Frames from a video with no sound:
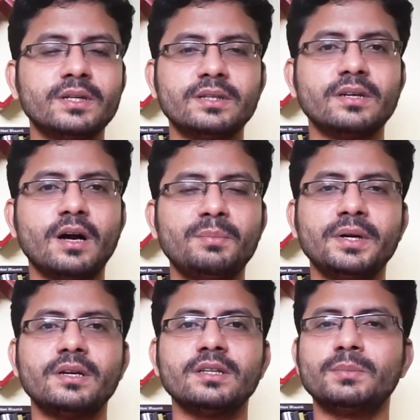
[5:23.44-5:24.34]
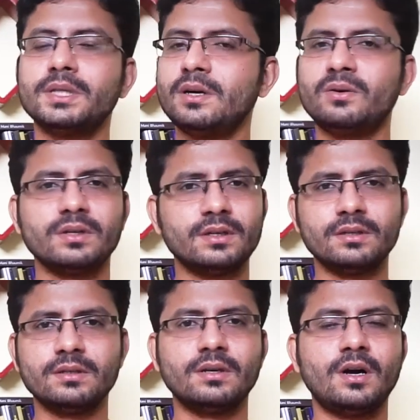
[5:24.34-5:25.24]
வருது அப்படின்றத பற்றி
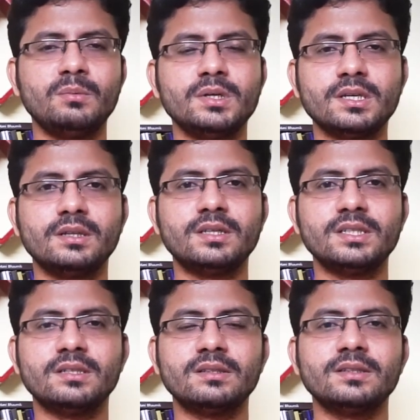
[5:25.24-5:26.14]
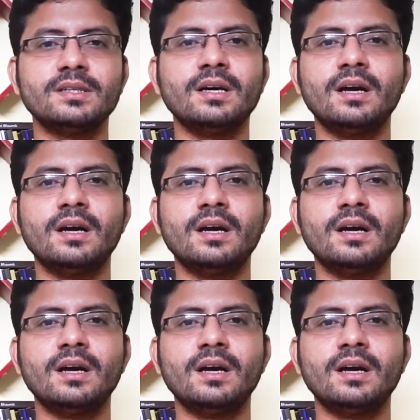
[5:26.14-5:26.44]
அவங்களுக்கு ஆப்வியஸாக தெரிஞ்சிருந்தது